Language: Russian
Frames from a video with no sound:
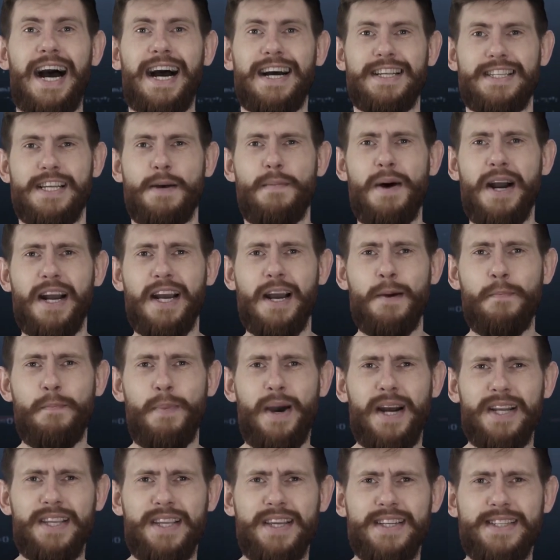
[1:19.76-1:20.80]
А сама
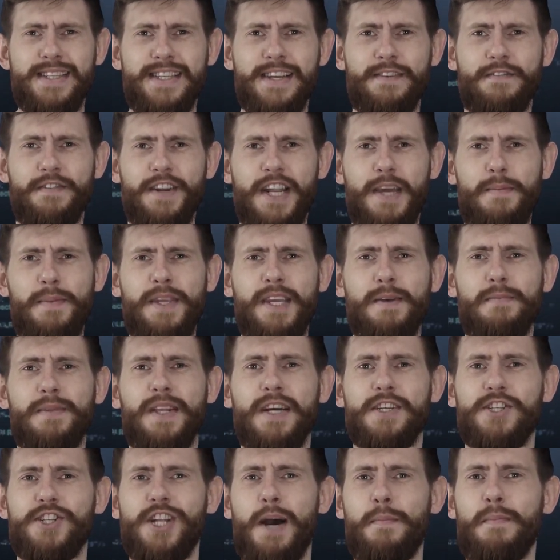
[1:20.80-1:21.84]
компания тем временем
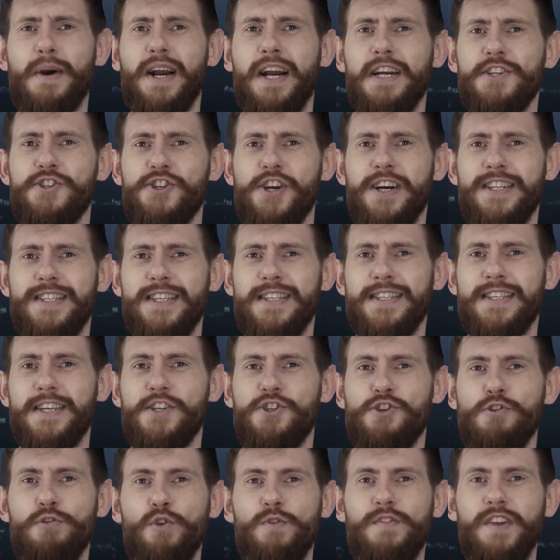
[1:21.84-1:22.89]
должна обогащаться за
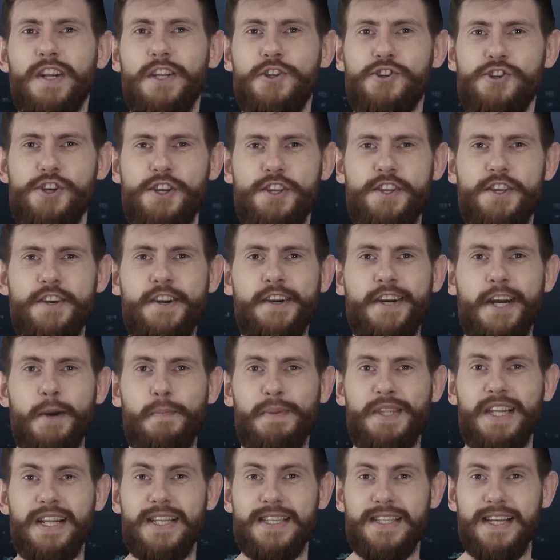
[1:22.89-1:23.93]
счет увеличения
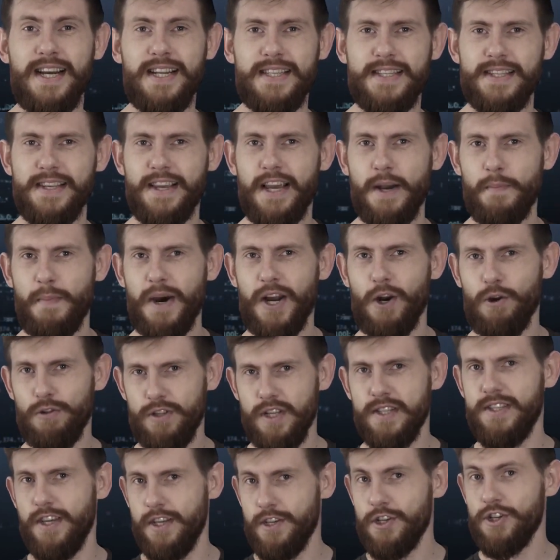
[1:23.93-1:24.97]
капитализации и
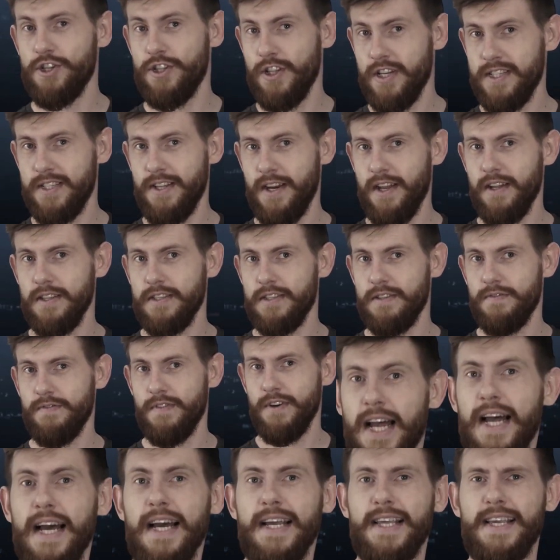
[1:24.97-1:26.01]
оборота денежных средств.
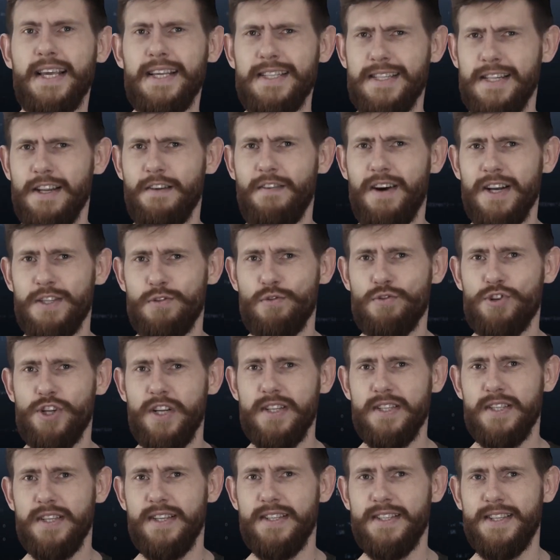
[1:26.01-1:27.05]
Если вас
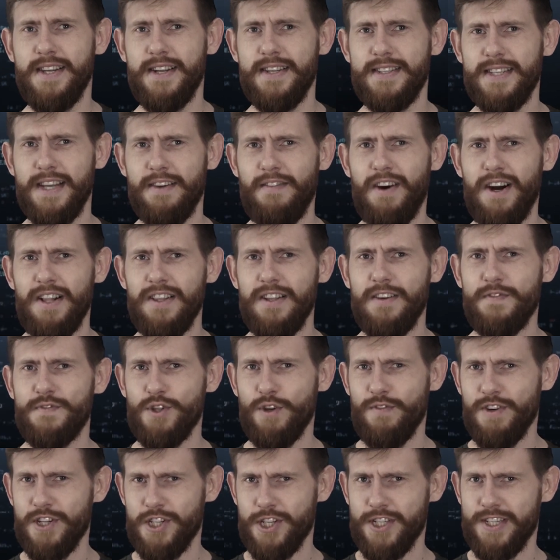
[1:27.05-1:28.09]
уже заинтересовало
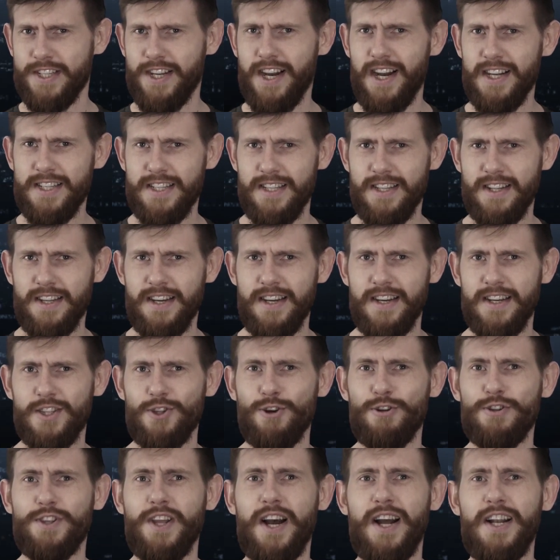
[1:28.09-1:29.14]
все вышесказанное,
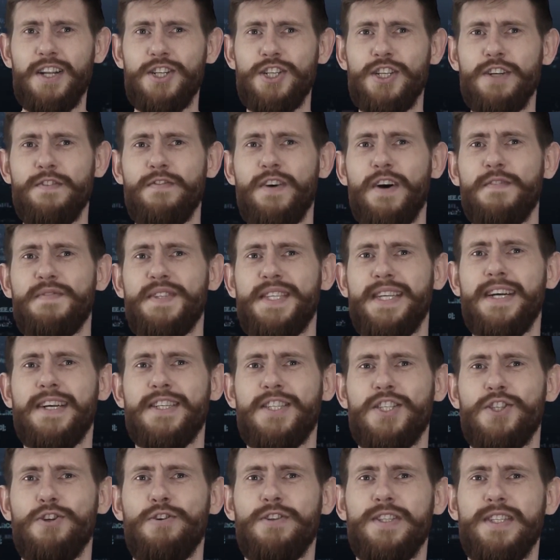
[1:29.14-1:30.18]
то дальше во всех
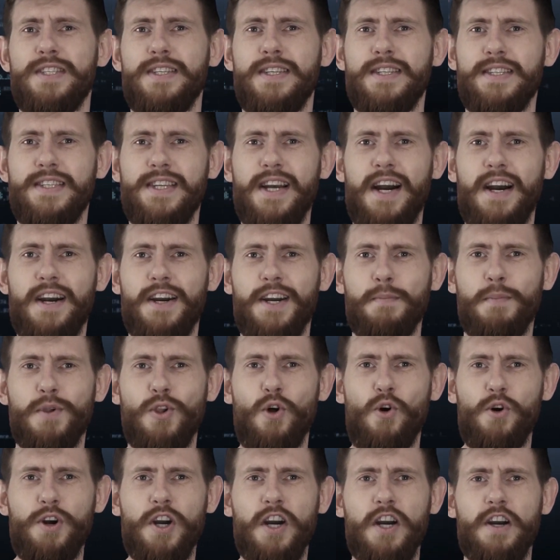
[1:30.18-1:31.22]
соцсетях и
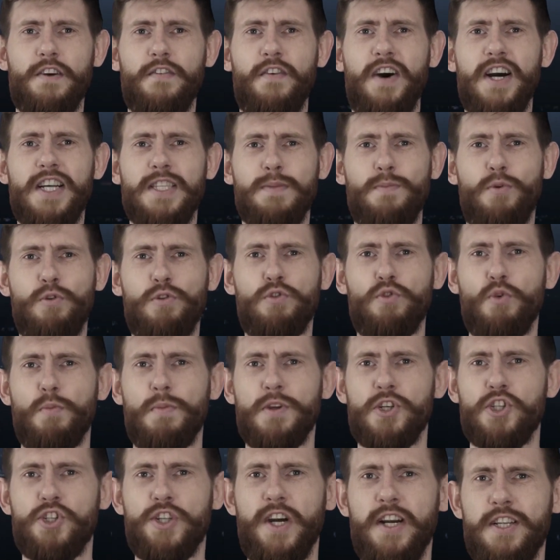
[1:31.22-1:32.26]
блогах вас будут
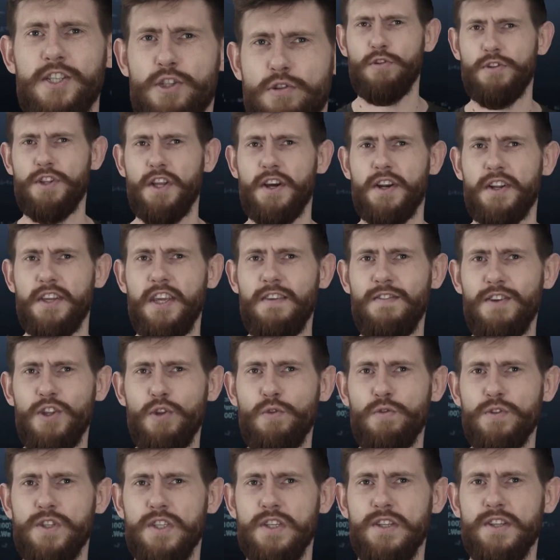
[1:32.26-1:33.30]
убеждать, что торги
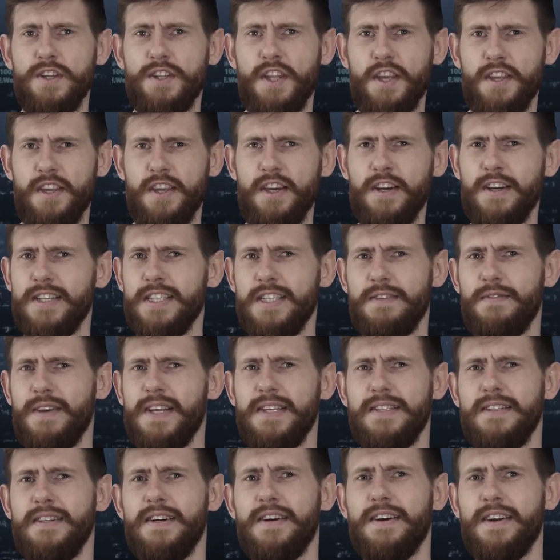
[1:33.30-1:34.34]
ведутся на таких
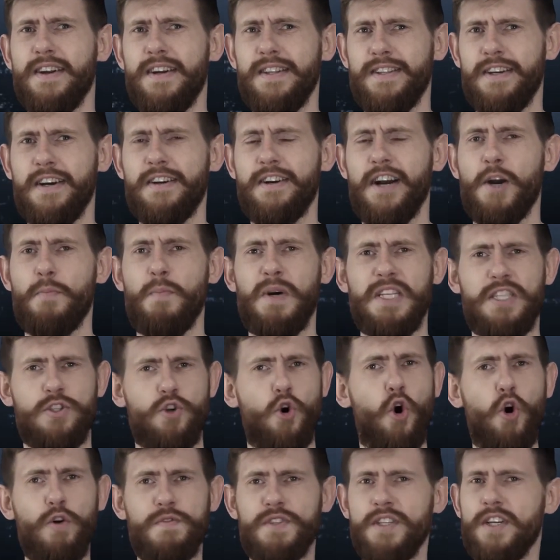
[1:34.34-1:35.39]
известных рынках, как
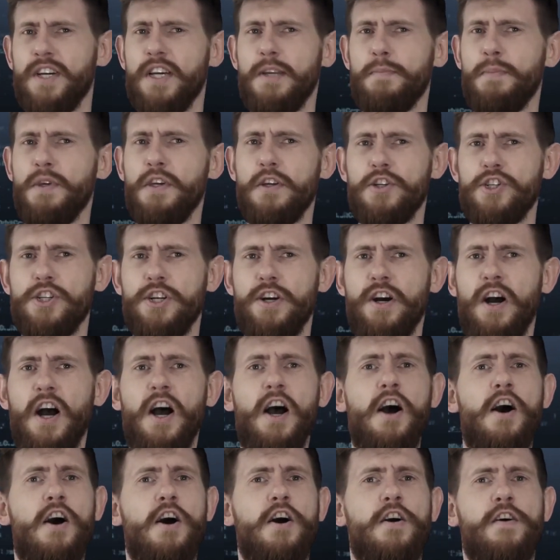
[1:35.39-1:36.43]
Московская биржа,
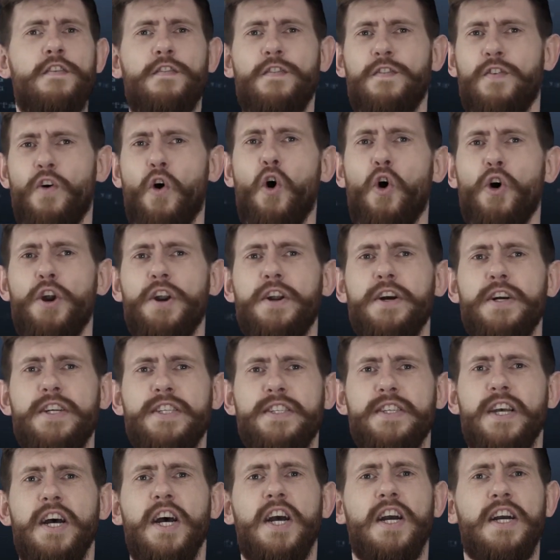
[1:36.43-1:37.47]

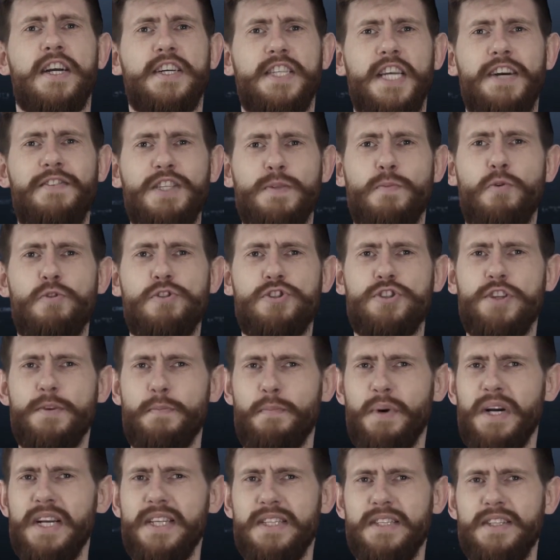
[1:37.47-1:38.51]
Форекс, где вы сможете
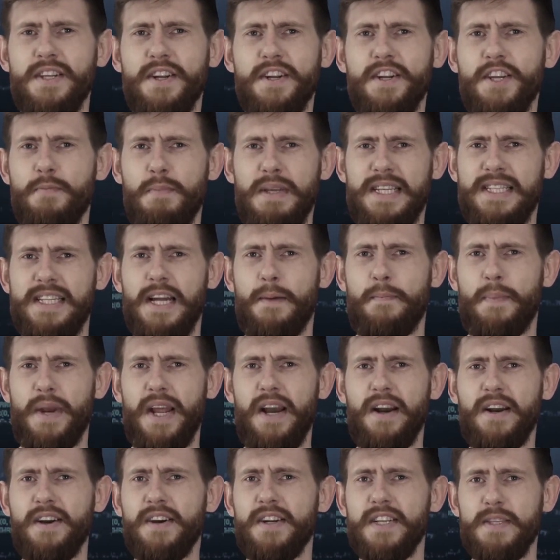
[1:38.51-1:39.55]
быстро и без
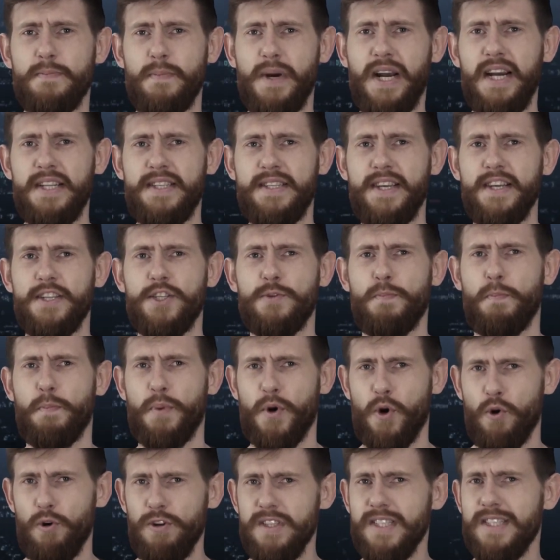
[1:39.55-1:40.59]
напряга разбогатеть,
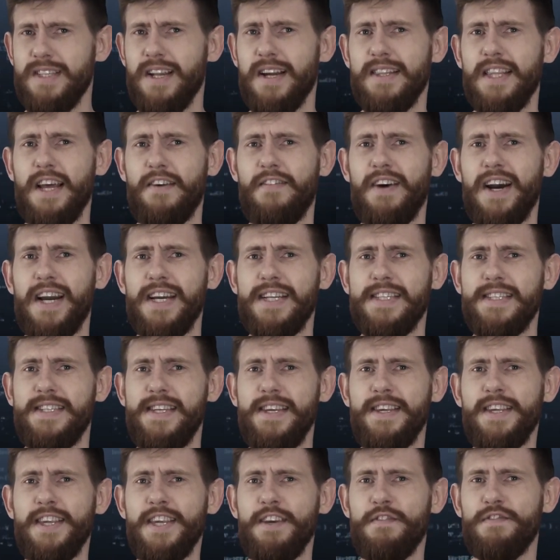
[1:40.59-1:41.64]
просто отдавая
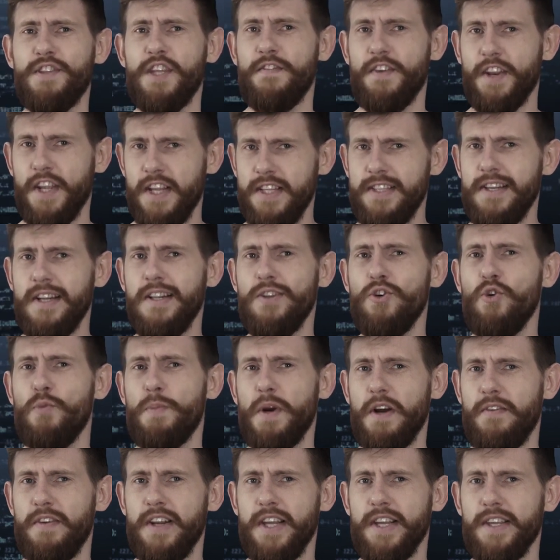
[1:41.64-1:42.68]
деньги в доверительное
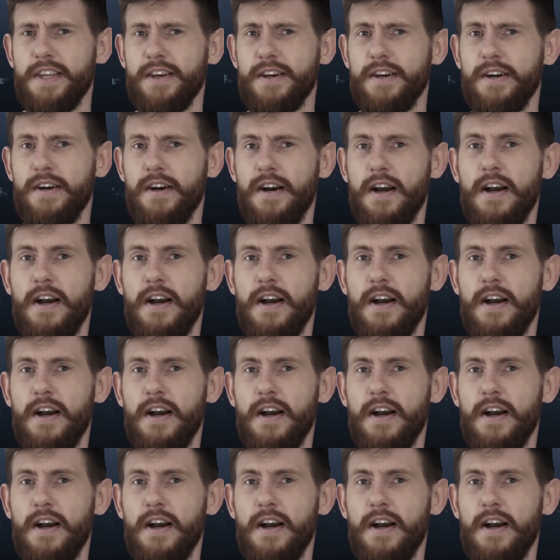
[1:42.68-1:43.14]
управление.